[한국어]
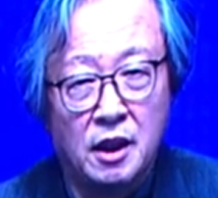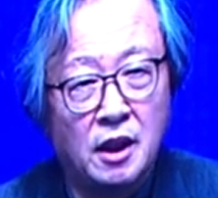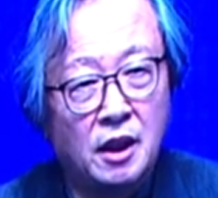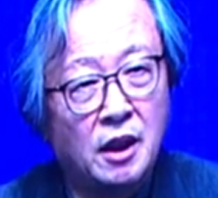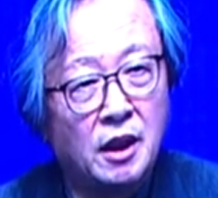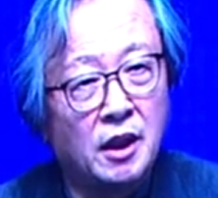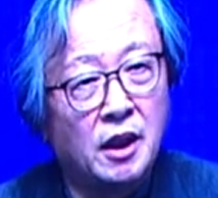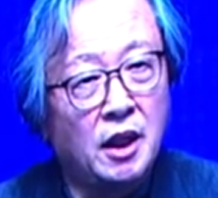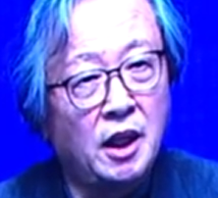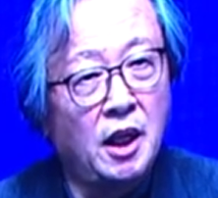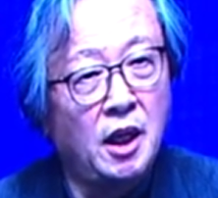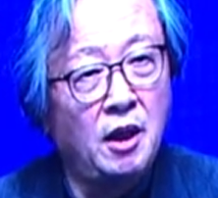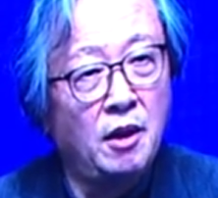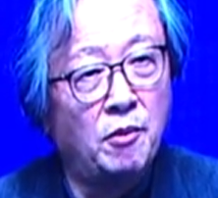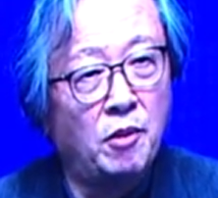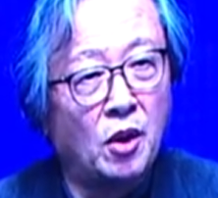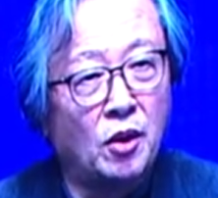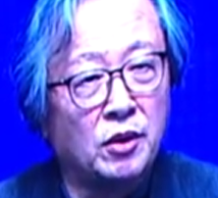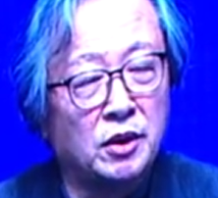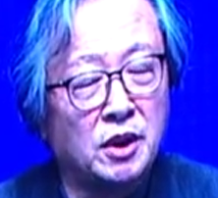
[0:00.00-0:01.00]

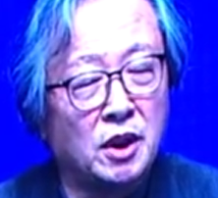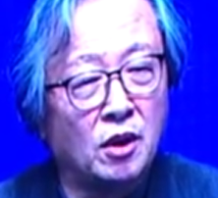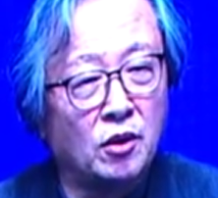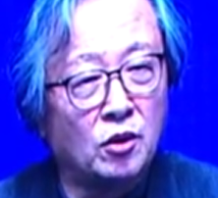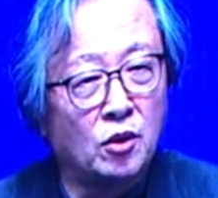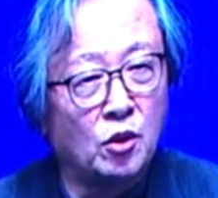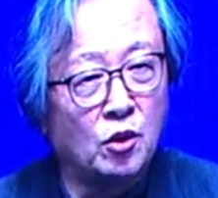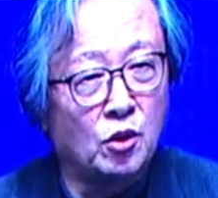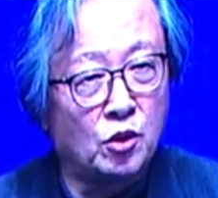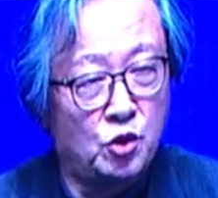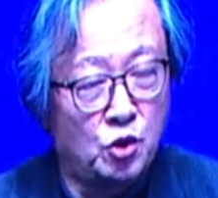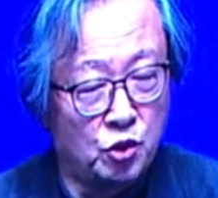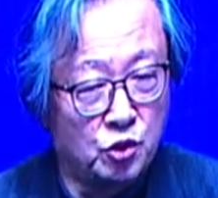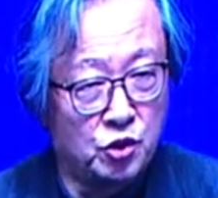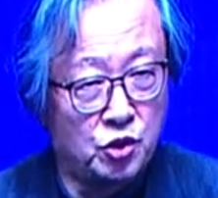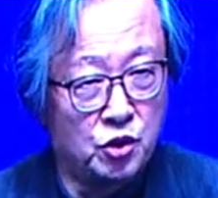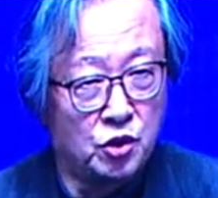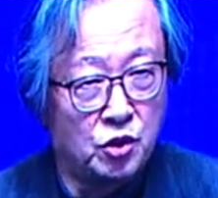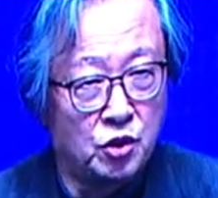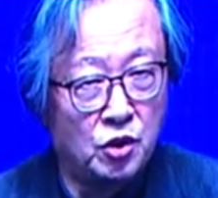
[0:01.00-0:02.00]
일본 열도
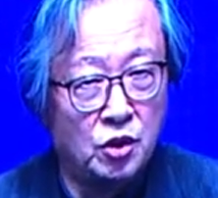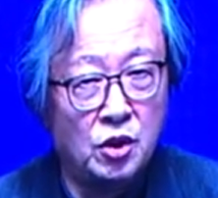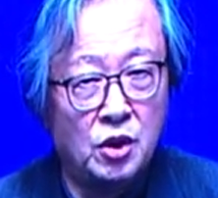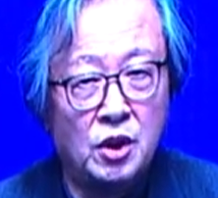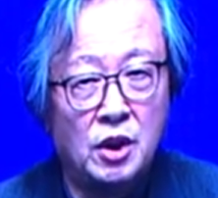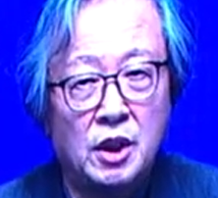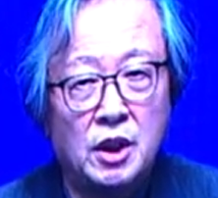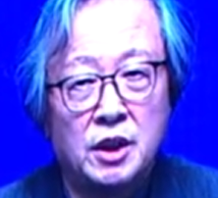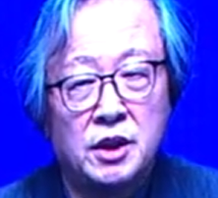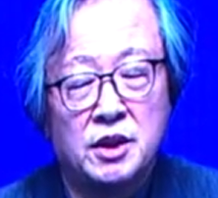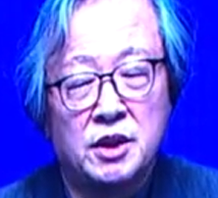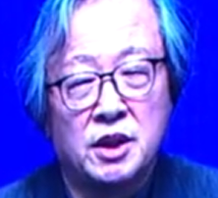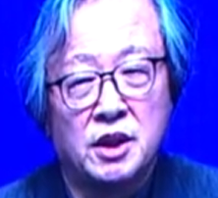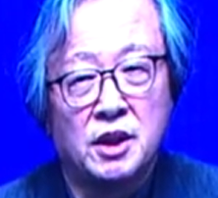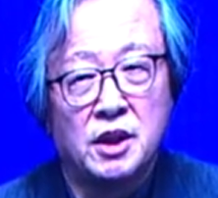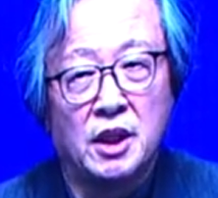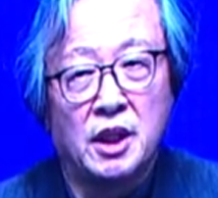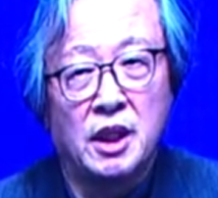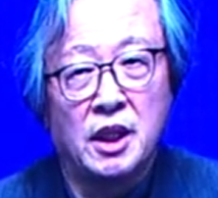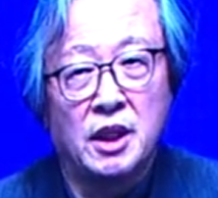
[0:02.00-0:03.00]
규슈
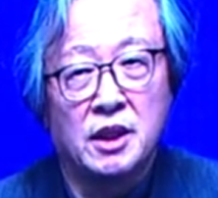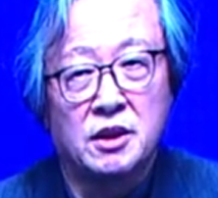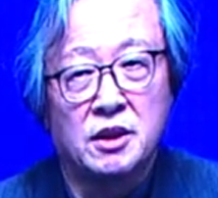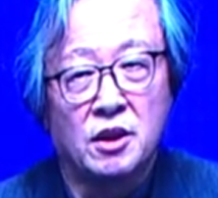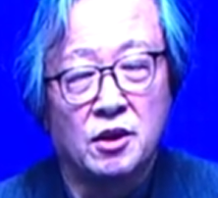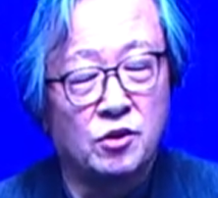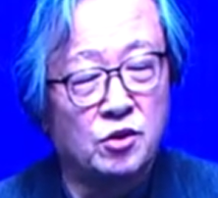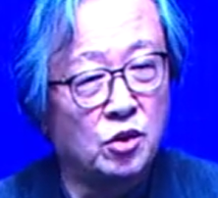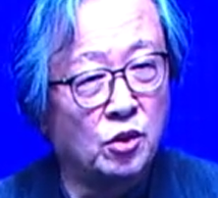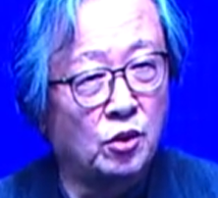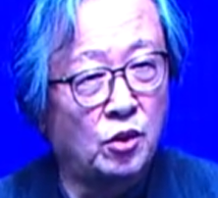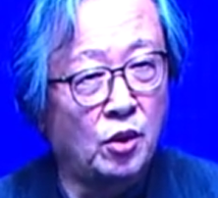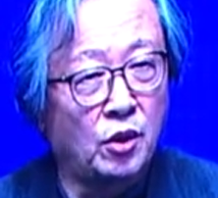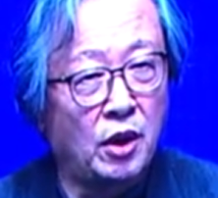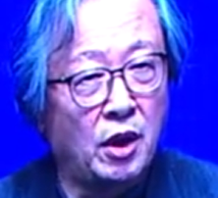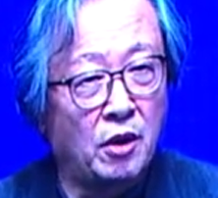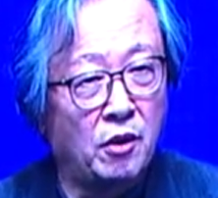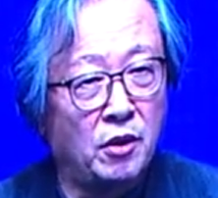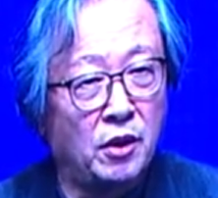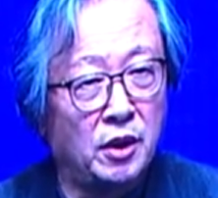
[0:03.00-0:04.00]
지역에서 출토되고
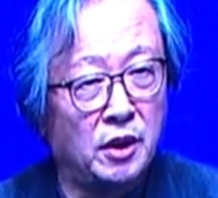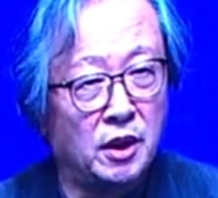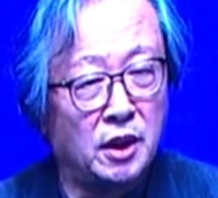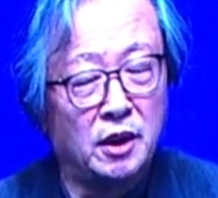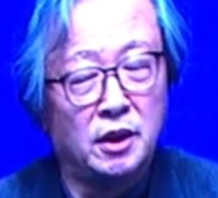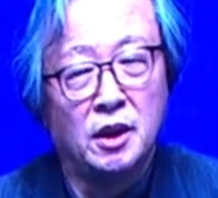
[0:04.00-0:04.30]
있는